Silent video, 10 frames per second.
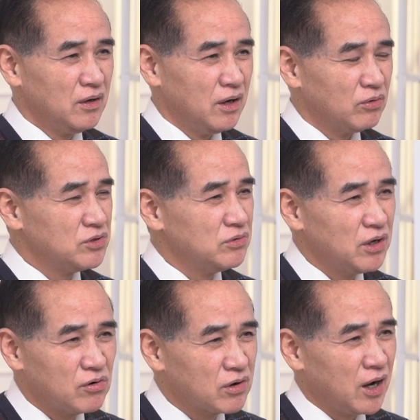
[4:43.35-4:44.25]
哎，我想
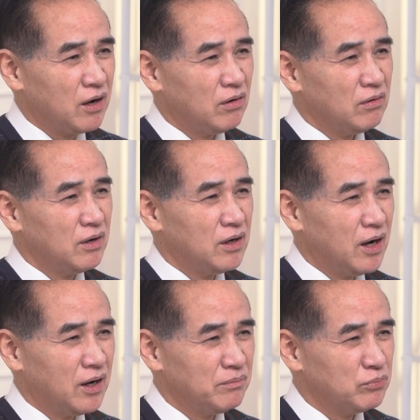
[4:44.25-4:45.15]
这国家哈
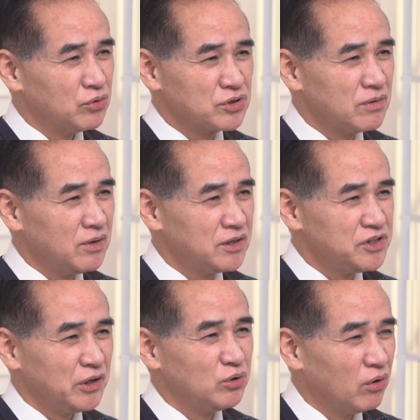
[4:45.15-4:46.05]
啊，无什么
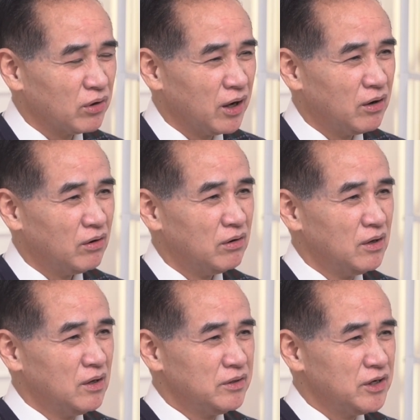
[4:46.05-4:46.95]
监督了哈，
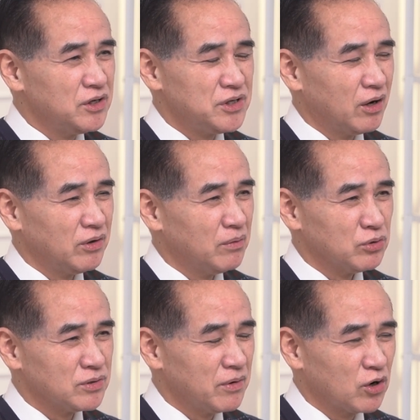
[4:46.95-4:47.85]
这个社会也
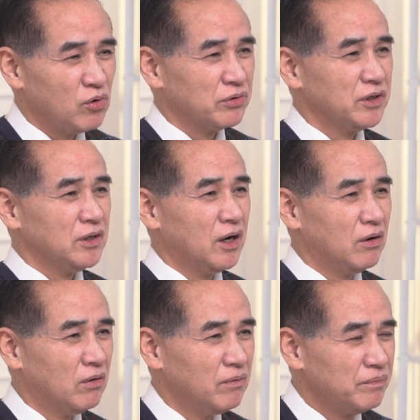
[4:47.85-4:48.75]
无什么公义了
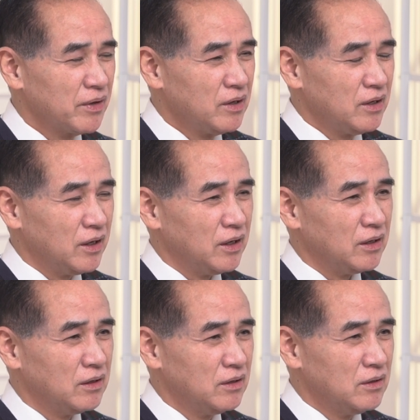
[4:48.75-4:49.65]
哈。
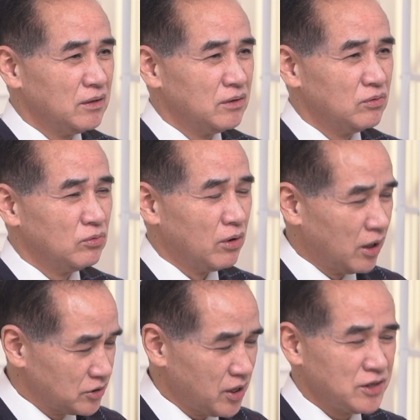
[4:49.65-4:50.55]
哎，我
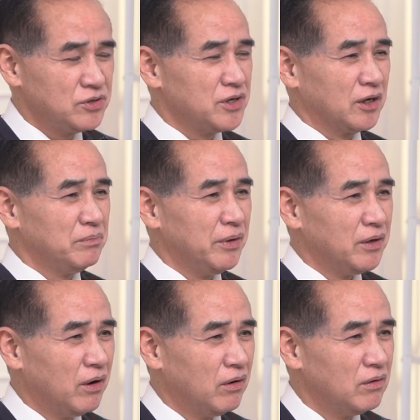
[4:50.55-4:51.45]
还是还是讲一遍
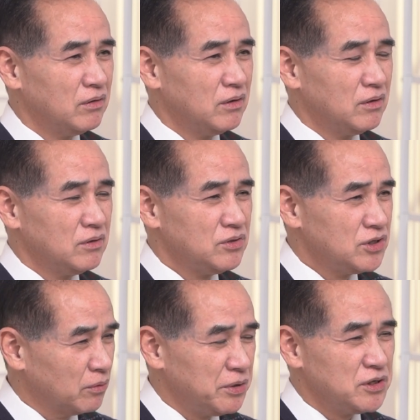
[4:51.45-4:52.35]
哈，
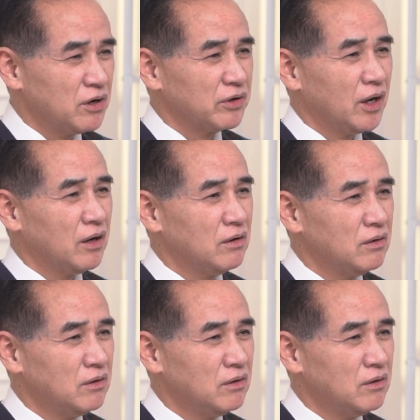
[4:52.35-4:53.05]
教片教啊，